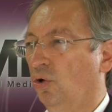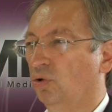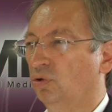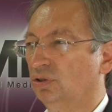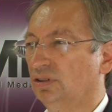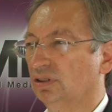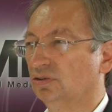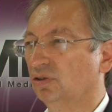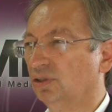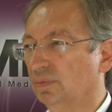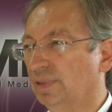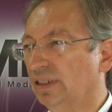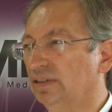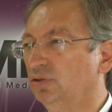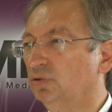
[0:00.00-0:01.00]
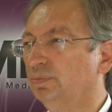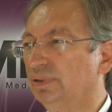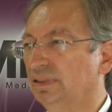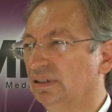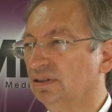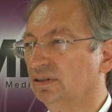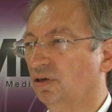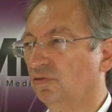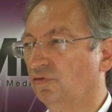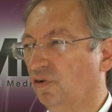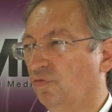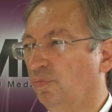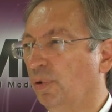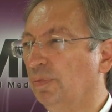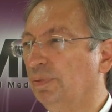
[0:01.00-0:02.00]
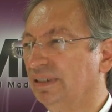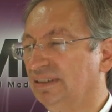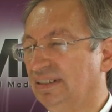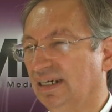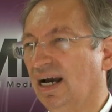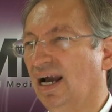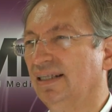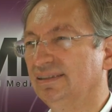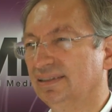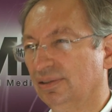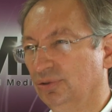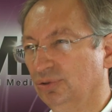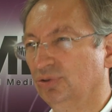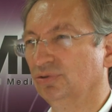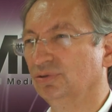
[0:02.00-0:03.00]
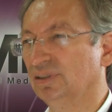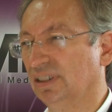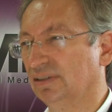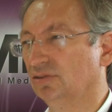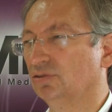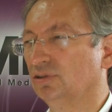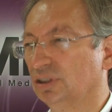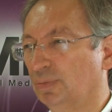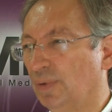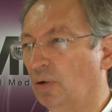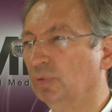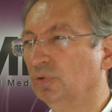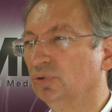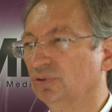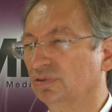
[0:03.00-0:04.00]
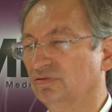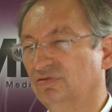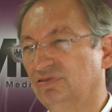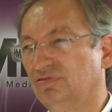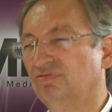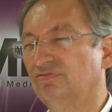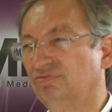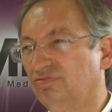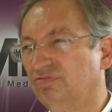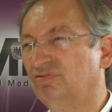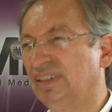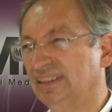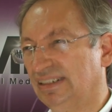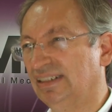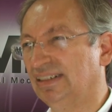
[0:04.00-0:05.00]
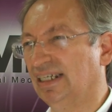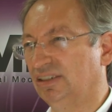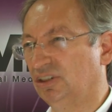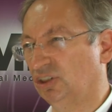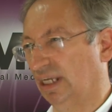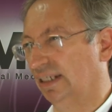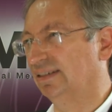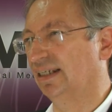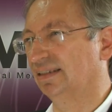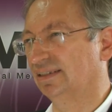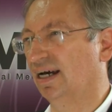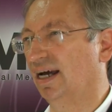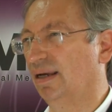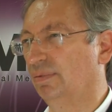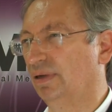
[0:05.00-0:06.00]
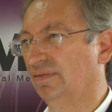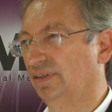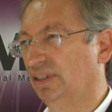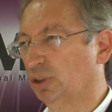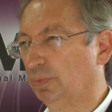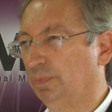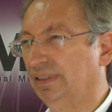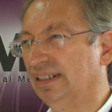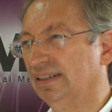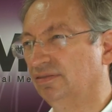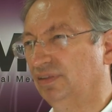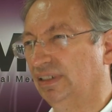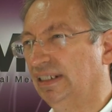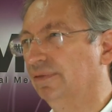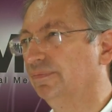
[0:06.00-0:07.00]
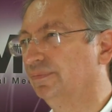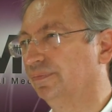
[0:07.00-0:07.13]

Und das sollte man nicht unbedingt auf, auf proprietäre Einzellösungen setzen. Soll ich mal umgucken, wer sind da die Standardtreiber, wer spielt wie.